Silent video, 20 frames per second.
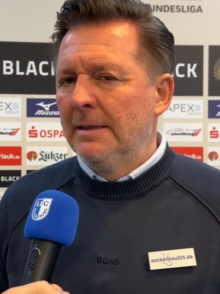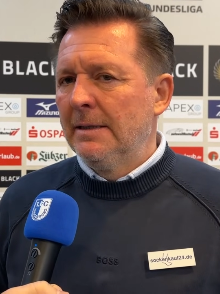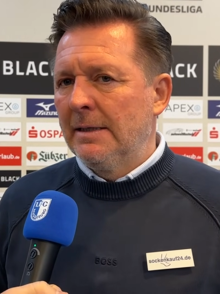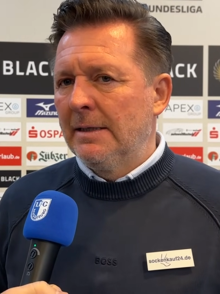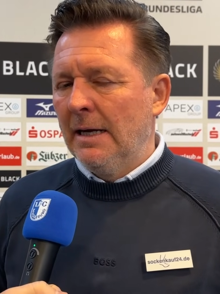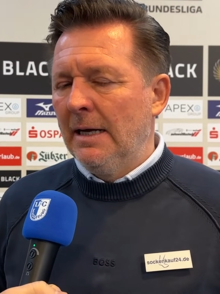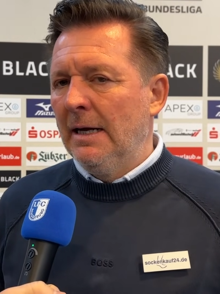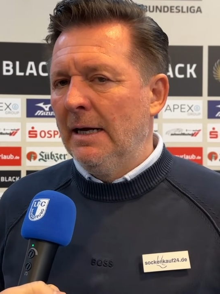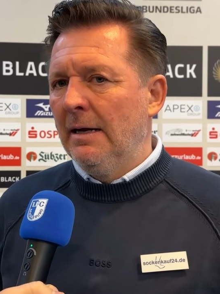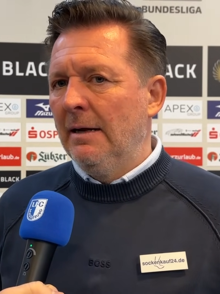
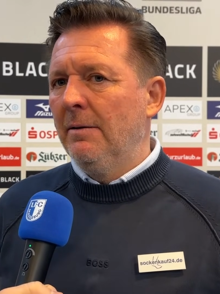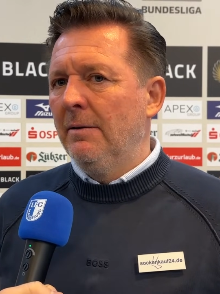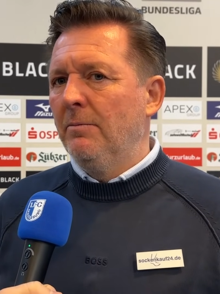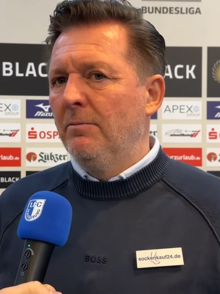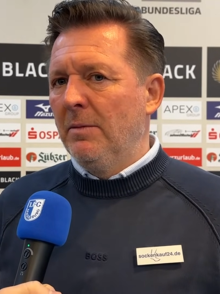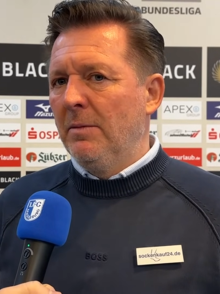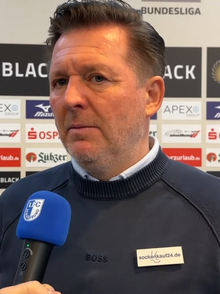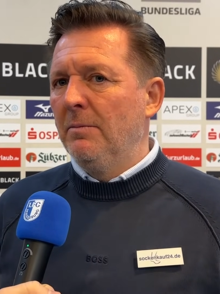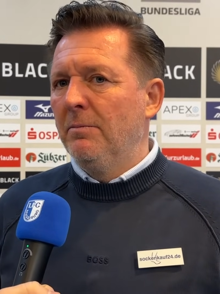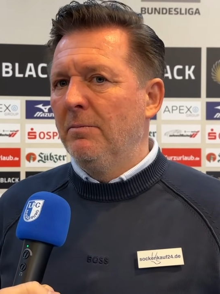da,
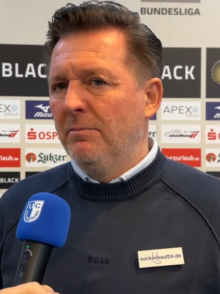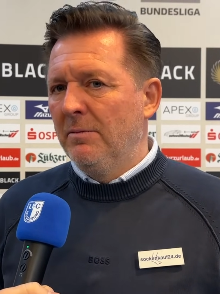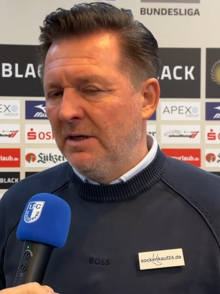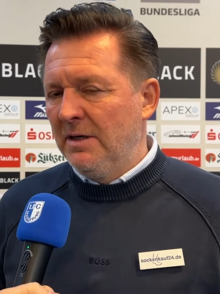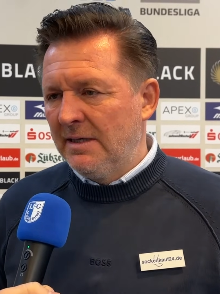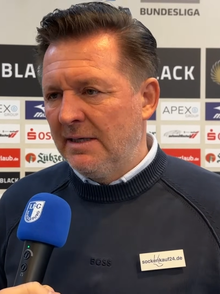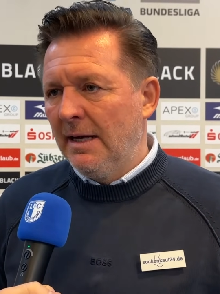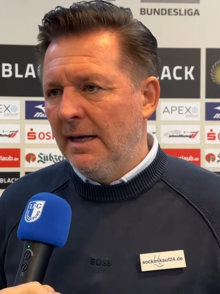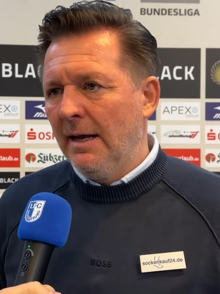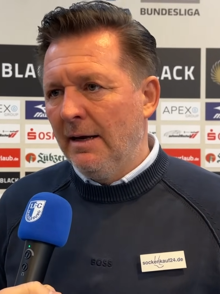
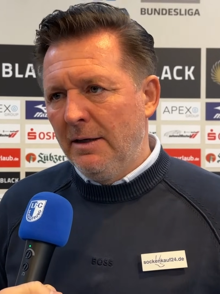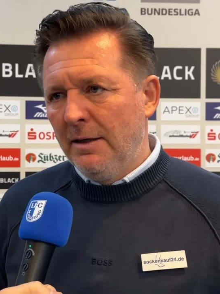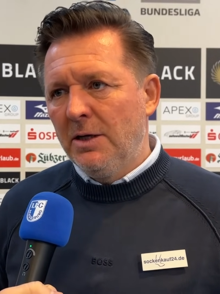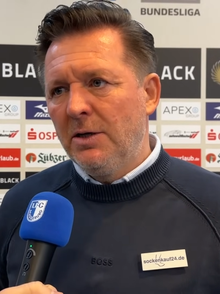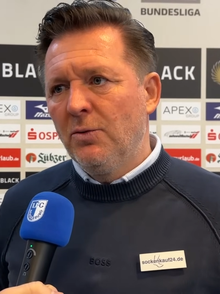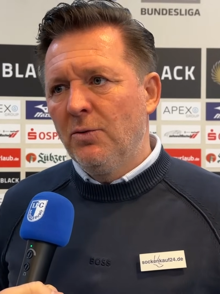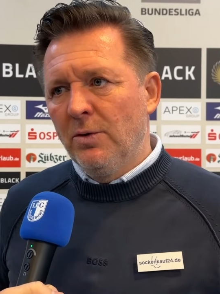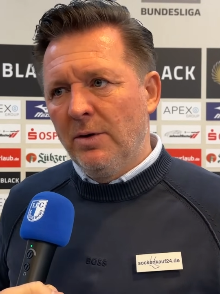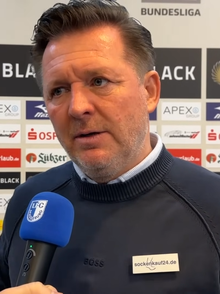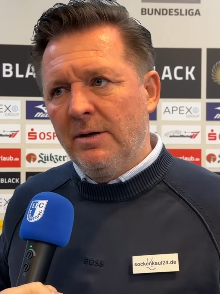ich sehe ja nicht
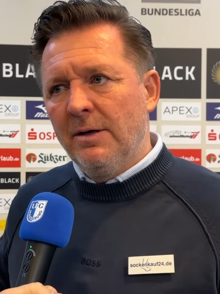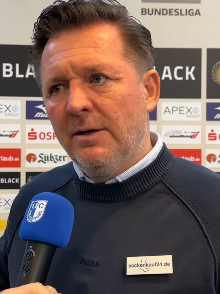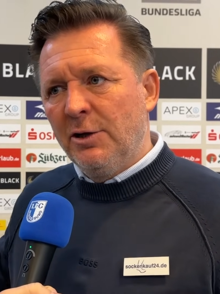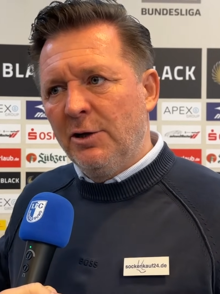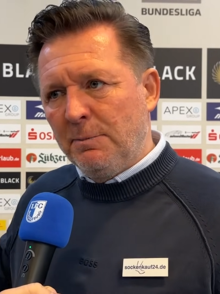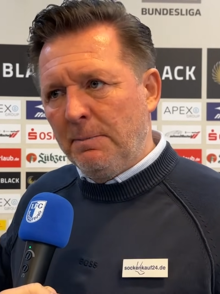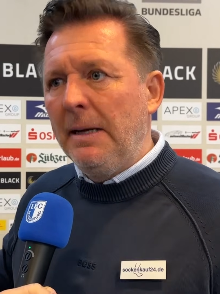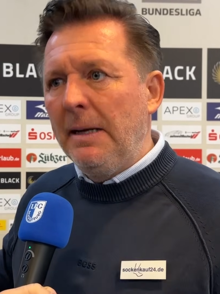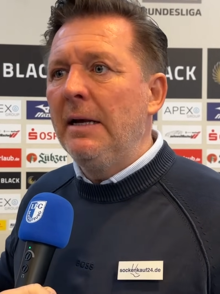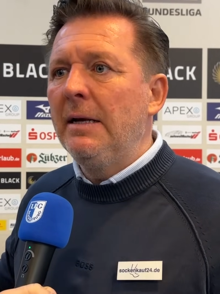nur den
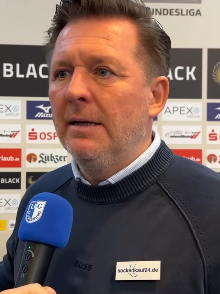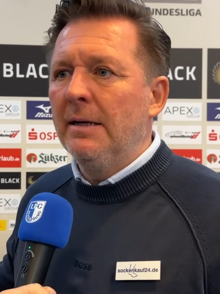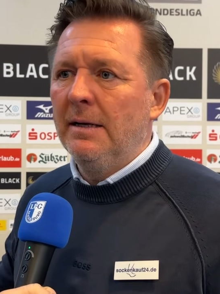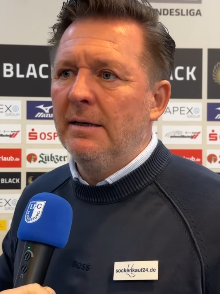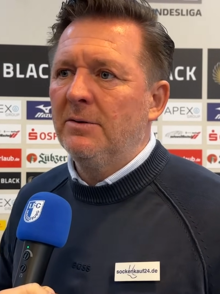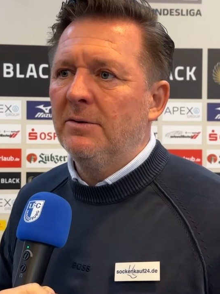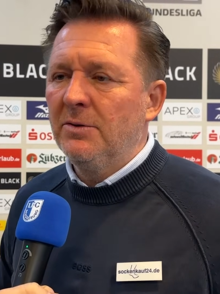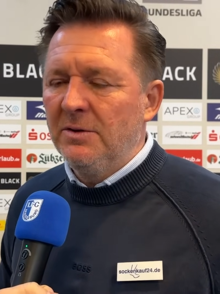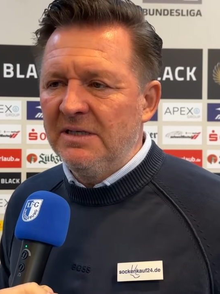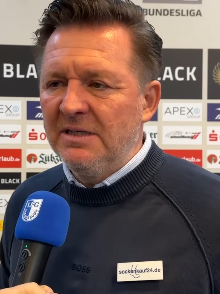Spieltag,
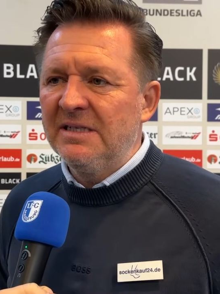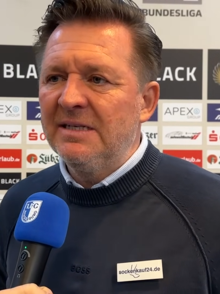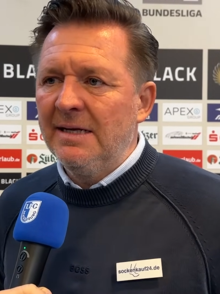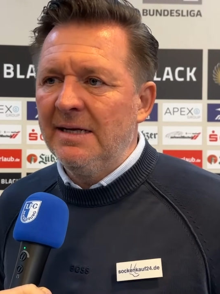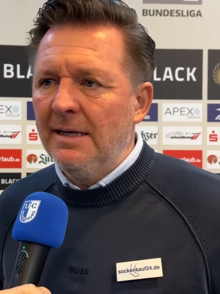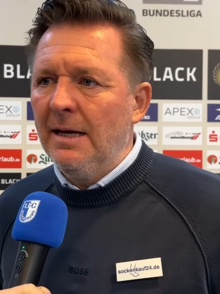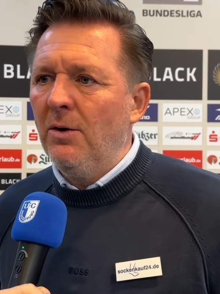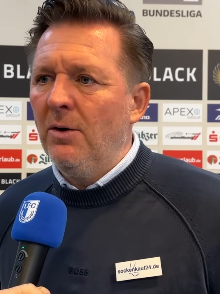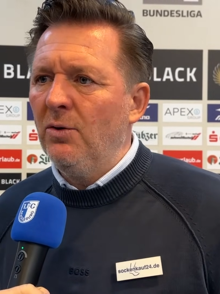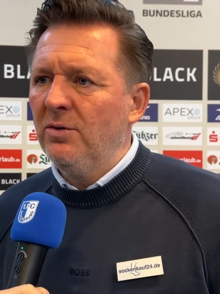sondern ich
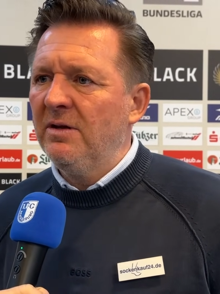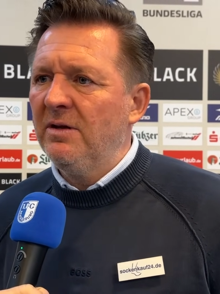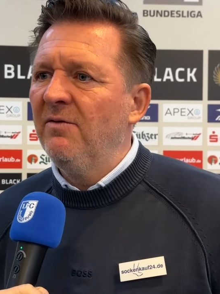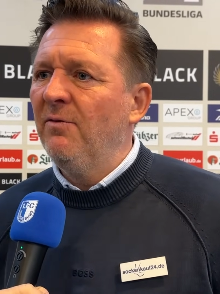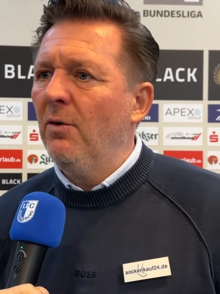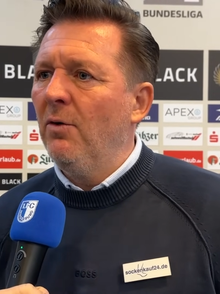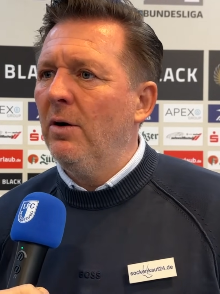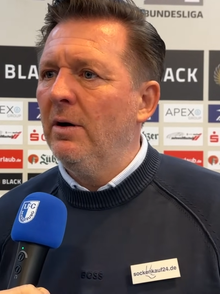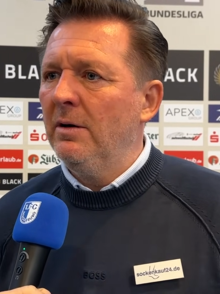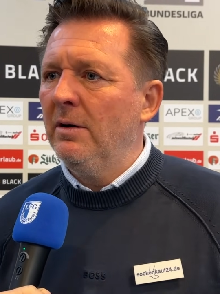sehe auch die
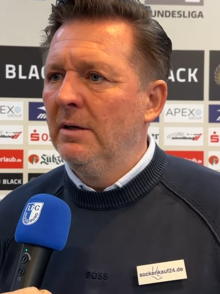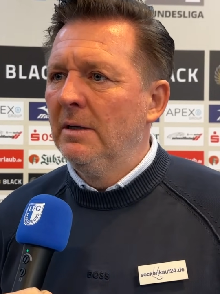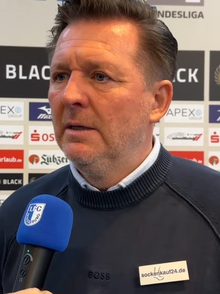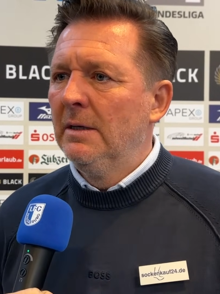Woche